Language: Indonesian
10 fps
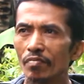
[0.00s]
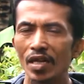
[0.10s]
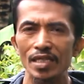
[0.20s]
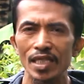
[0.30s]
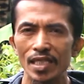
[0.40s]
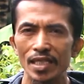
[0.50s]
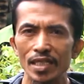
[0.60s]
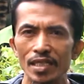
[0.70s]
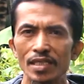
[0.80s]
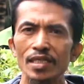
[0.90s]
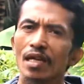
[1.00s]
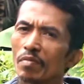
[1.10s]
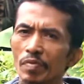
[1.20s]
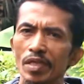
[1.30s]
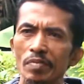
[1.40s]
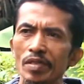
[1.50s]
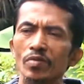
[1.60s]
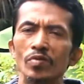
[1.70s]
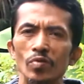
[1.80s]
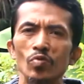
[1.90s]
berhasil tak nanti dia tak berpikir
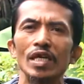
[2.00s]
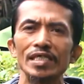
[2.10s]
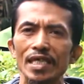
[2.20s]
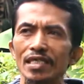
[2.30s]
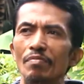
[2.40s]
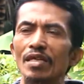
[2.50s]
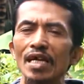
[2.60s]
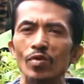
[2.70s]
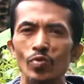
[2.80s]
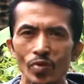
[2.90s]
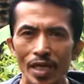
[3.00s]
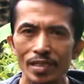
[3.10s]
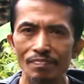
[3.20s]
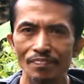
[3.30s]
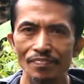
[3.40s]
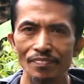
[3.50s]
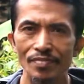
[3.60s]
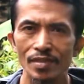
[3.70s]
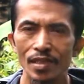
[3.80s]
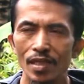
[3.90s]
begitu tugasnya hanya melakukan
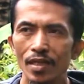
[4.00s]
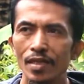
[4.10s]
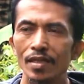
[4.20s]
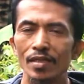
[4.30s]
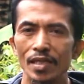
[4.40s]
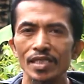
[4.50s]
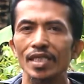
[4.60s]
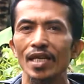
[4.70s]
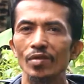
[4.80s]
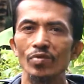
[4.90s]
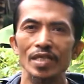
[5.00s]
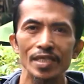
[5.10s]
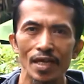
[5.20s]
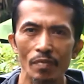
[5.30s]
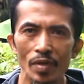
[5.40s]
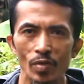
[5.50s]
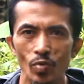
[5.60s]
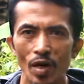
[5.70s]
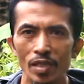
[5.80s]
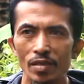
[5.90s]
dan setelah itu dia serahkan pada
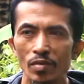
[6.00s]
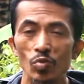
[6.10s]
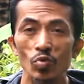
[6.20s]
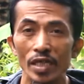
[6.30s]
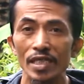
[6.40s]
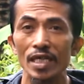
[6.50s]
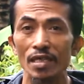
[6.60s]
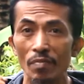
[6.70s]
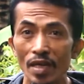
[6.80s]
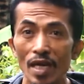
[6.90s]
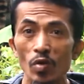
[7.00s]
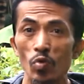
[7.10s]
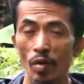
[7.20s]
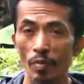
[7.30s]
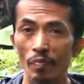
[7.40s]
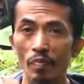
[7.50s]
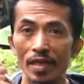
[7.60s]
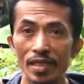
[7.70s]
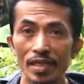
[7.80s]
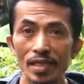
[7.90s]
Tuhan tugasnya hanya melakukan
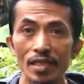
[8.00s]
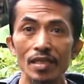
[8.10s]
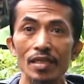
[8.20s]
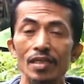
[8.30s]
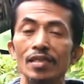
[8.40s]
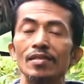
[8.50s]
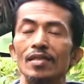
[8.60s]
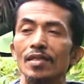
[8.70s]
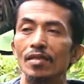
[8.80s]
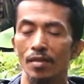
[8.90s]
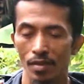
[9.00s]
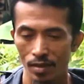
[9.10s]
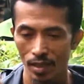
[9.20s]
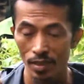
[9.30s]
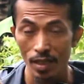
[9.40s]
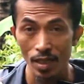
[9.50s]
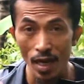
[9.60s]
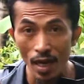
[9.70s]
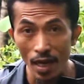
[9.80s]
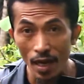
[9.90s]
memperbaiki diri
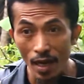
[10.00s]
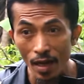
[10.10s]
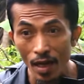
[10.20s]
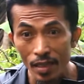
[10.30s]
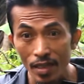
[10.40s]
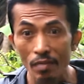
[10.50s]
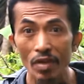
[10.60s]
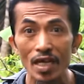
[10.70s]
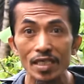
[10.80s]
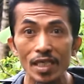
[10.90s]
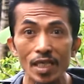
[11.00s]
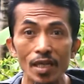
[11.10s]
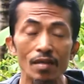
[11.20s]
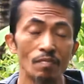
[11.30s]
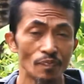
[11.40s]
ketika tak berhasil